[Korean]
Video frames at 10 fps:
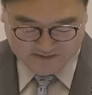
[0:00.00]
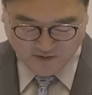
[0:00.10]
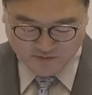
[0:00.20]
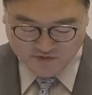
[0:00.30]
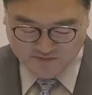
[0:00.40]

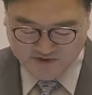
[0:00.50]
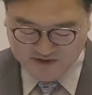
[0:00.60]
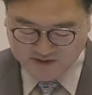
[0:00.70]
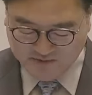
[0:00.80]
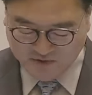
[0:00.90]
정부는
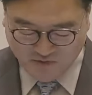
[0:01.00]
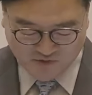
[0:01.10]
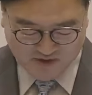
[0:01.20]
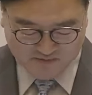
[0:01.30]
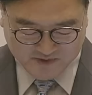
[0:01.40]
민심이
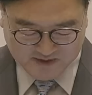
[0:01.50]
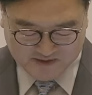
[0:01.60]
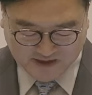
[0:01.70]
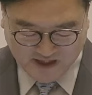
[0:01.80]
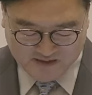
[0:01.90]
요구하는
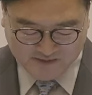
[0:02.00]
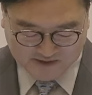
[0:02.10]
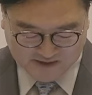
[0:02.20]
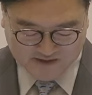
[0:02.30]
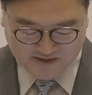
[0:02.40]
바를 잘
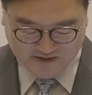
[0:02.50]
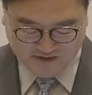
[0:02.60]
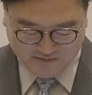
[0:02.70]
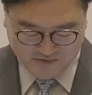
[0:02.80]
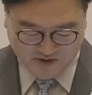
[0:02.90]
받아들여
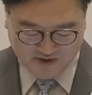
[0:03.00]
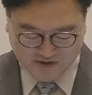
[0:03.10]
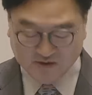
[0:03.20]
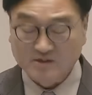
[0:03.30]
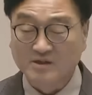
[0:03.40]
현명한
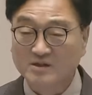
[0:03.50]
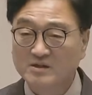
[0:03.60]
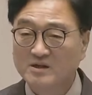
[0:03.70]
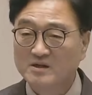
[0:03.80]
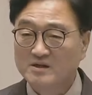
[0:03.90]

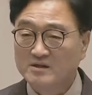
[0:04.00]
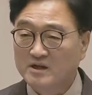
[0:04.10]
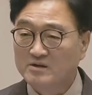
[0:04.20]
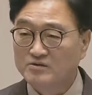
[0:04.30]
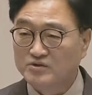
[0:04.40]
결정을
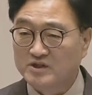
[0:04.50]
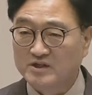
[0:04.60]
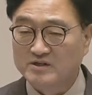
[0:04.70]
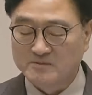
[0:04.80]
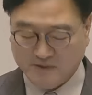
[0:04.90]

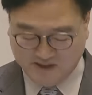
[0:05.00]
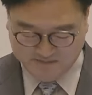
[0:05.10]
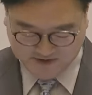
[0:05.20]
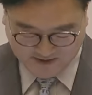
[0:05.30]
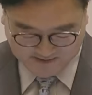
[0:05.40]
내려주시기를
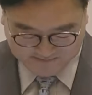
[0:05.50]
바랍니다.